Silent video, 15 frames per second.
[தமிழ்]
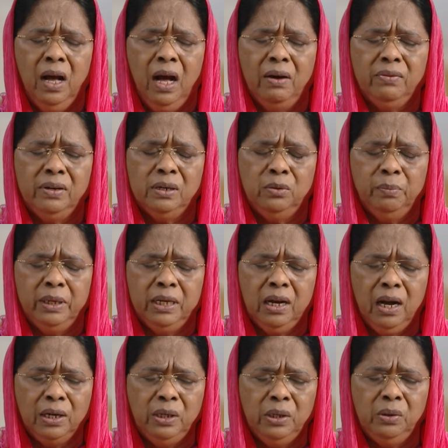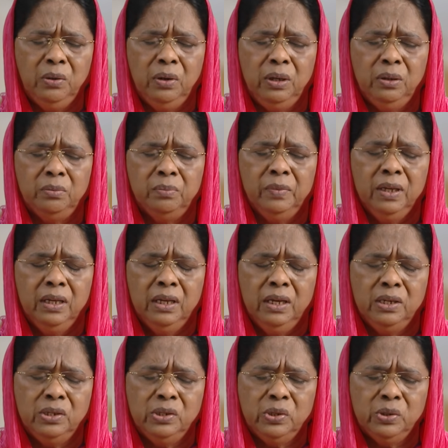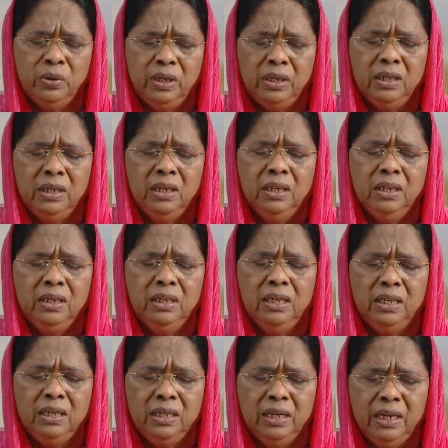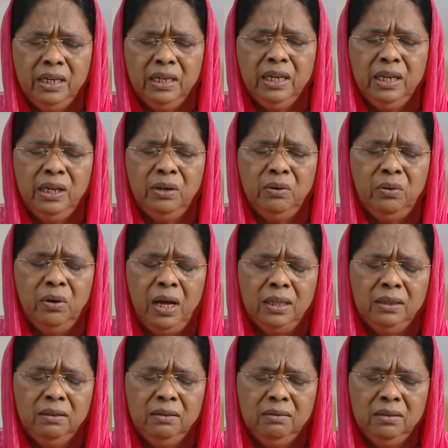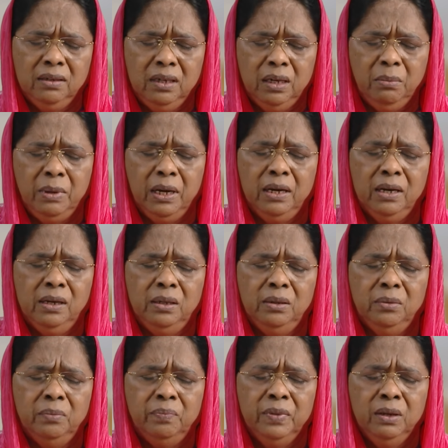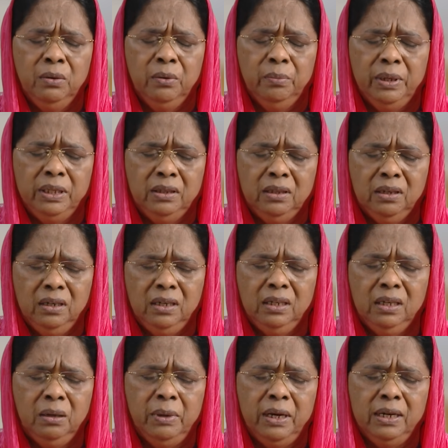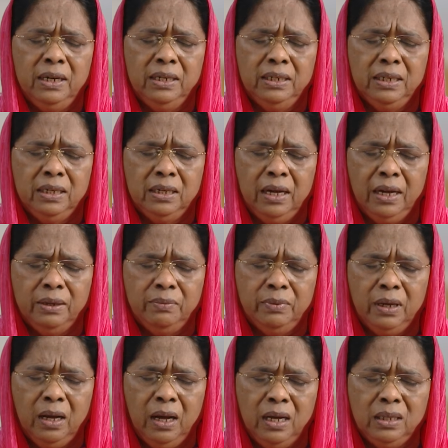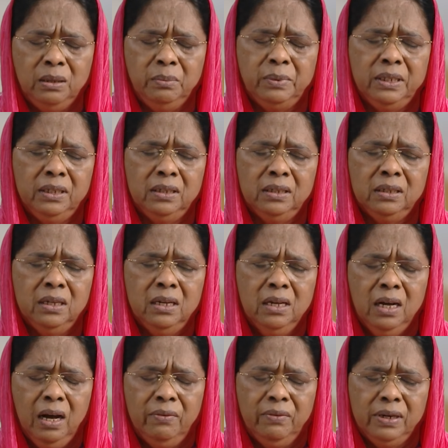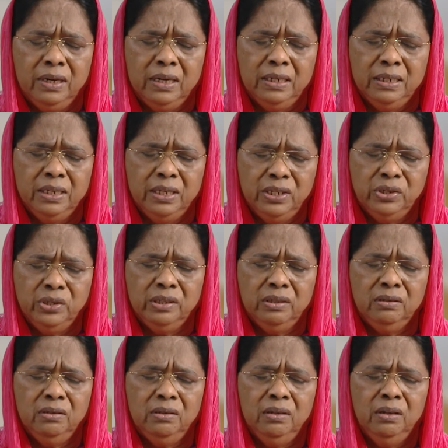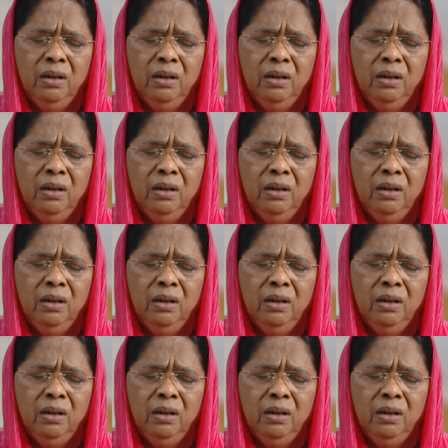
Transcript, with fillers: அவர்கள் உண்மை கண்டுகொள்ளணும் என்று சொல்லி நீர் நினைக்கிறீரோ அத்தனை மக்களையும் உண்மை தேடுகிற மக்களை நீர் கைவிடாதபடிக்கு அவர்களை நேசித்து